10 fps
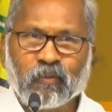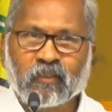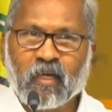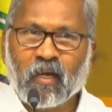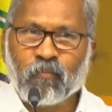
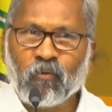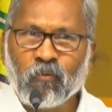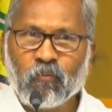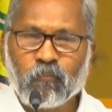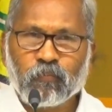నమస్కారము
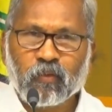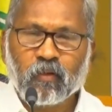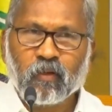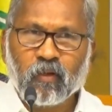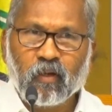
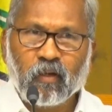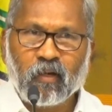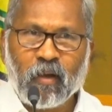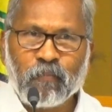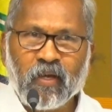
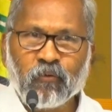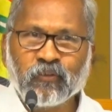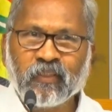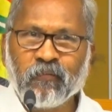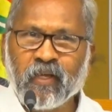నా పేరు
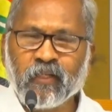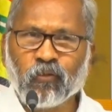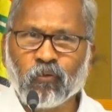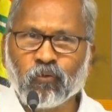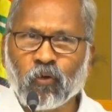సివేరి
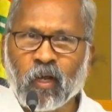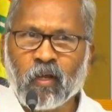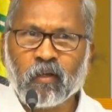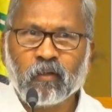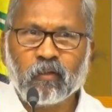దొన్నుదొర
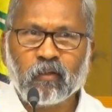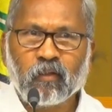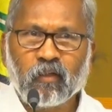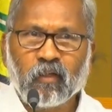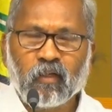
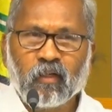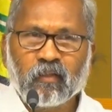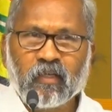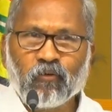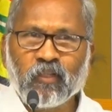
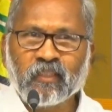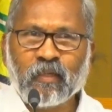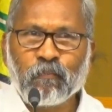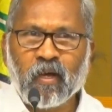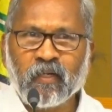
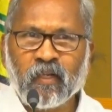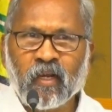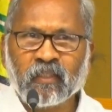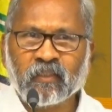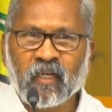తెలుగుదేశం పార్టీ
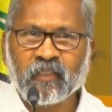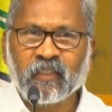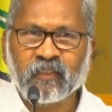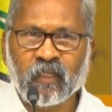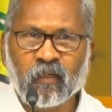రాష్ట్ర
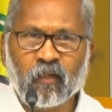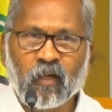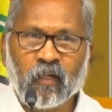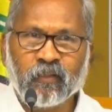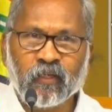ఎస్టిసెల్
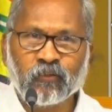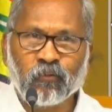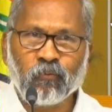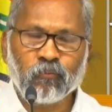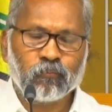
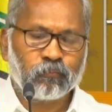అధ్యక్షుడు